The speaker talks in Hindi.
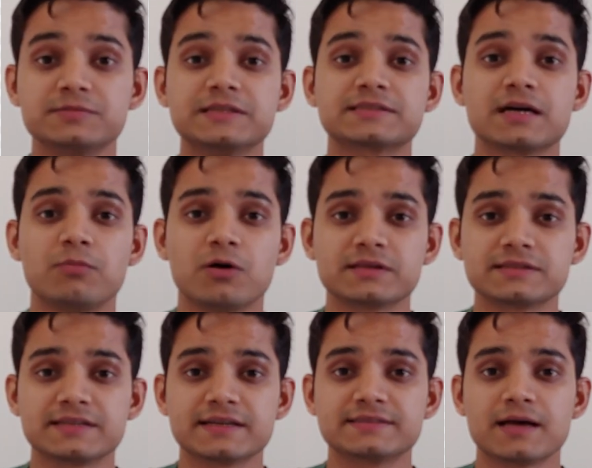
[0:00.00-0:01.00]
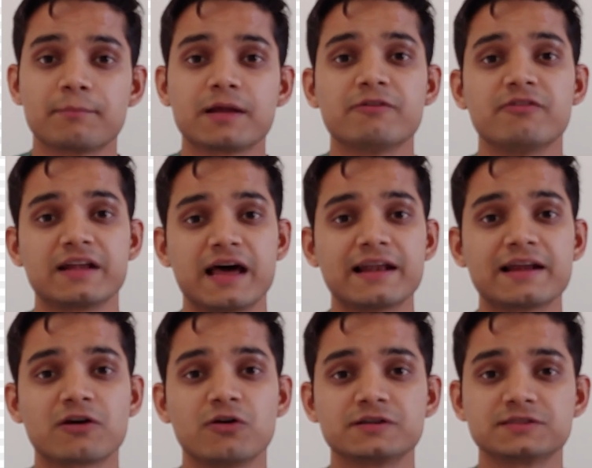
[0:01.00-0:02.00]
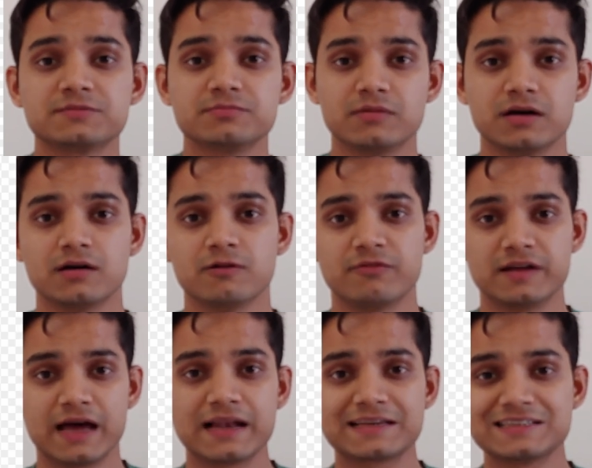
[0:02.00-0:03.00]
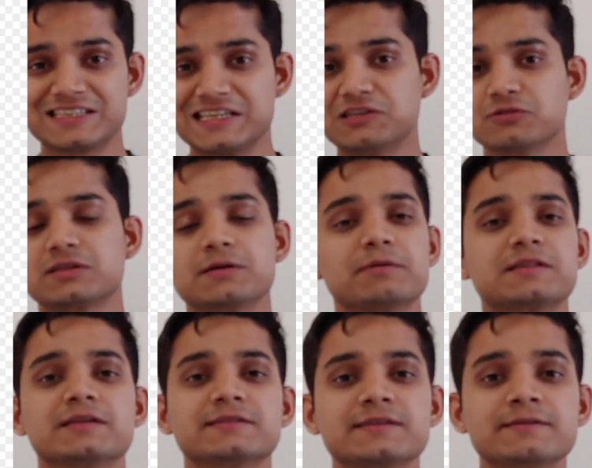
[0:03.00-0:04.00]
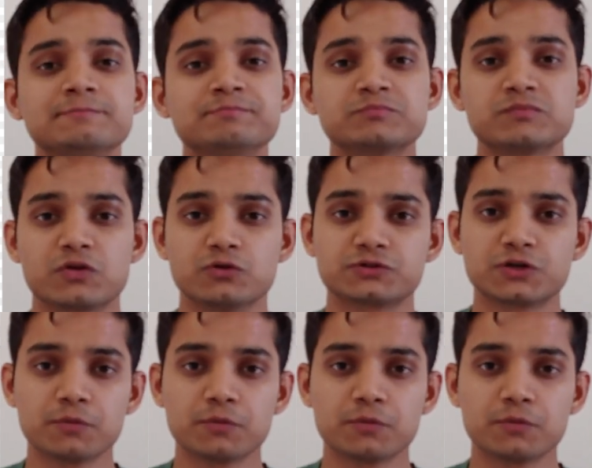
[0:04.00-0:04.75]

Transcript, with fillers: भी इसका बहुत अच्छा एग्जाम्पल है वेनाल रिकॉर्ड्स वेनाइल की शीट होती है पतली सी उसके